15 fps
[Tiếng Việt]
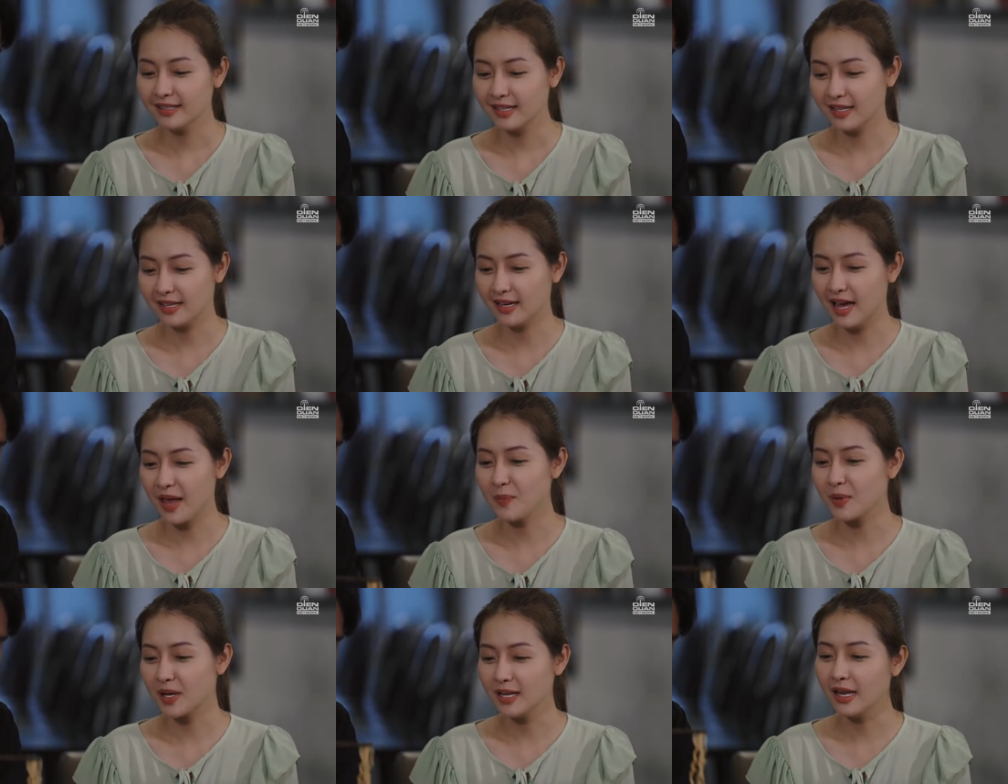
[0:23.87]
Thì
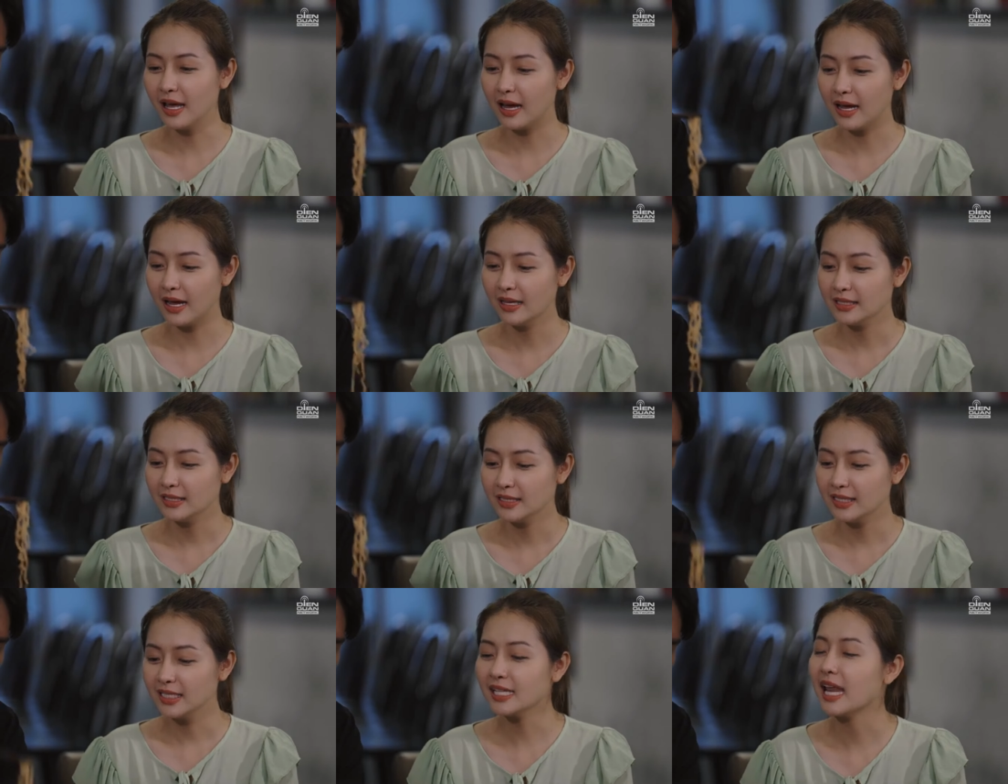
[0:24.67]
em nghĩ là
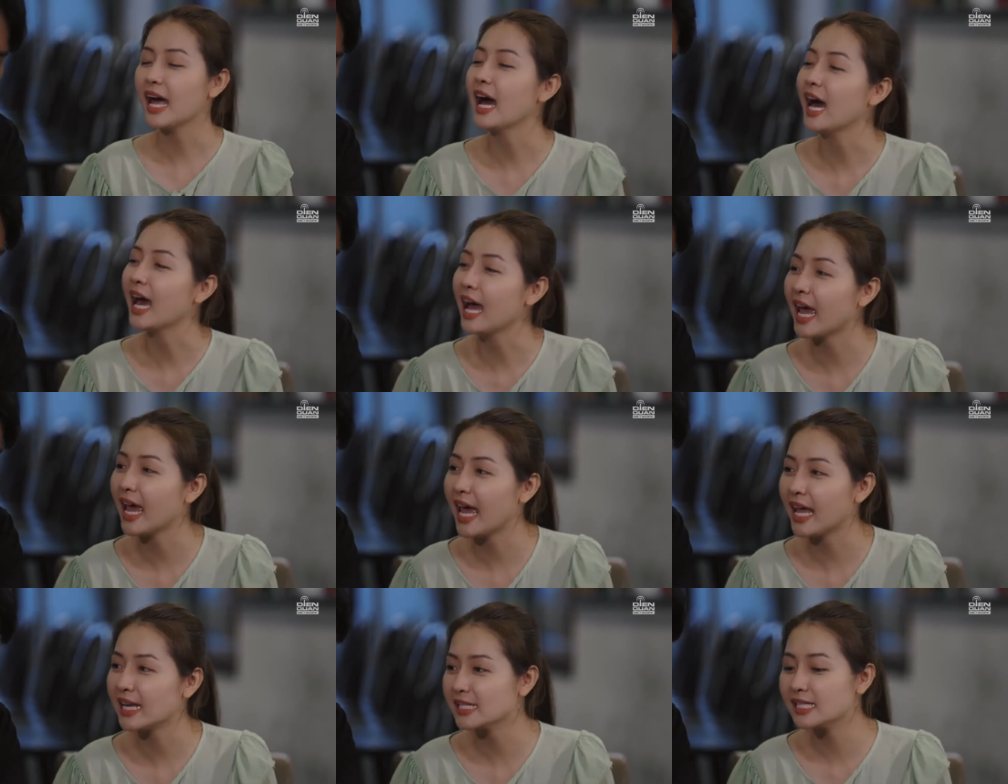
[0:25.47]
chắc là
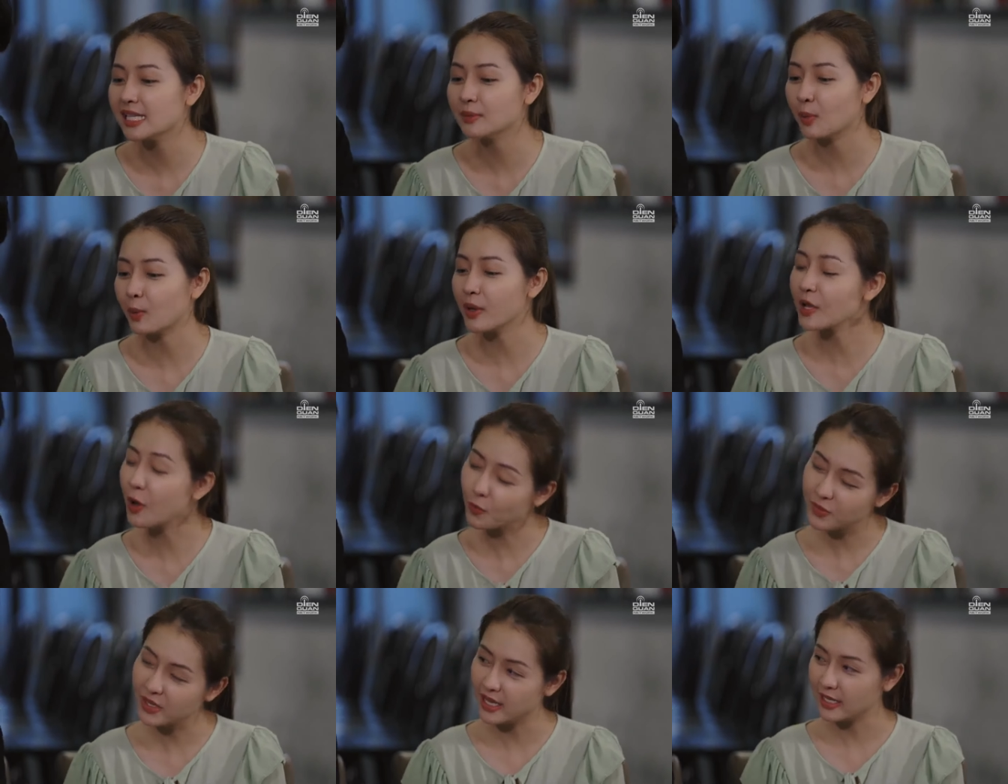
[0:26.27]
anh xin một cái
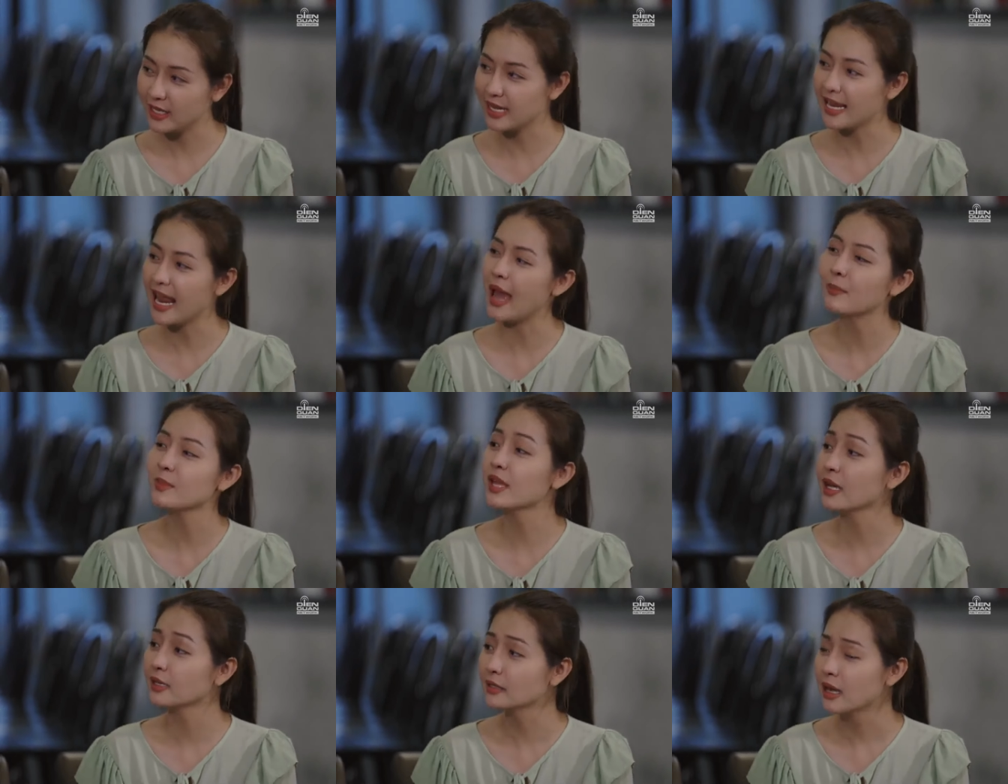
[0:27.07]
công việc gì làm đi
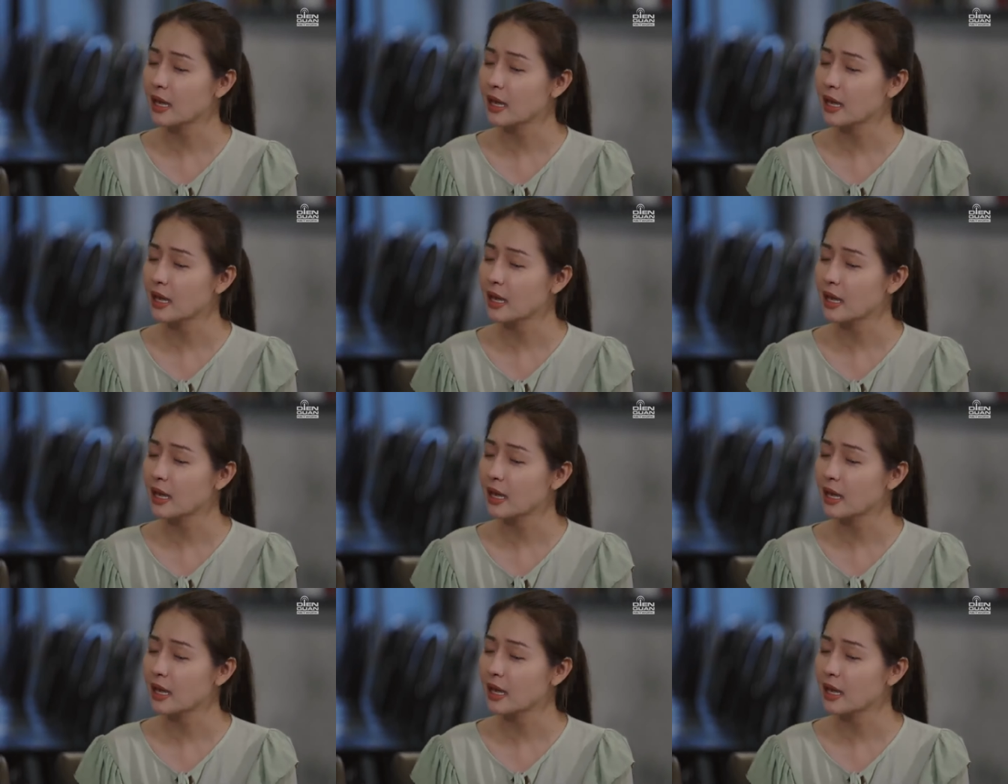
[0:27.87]
anh.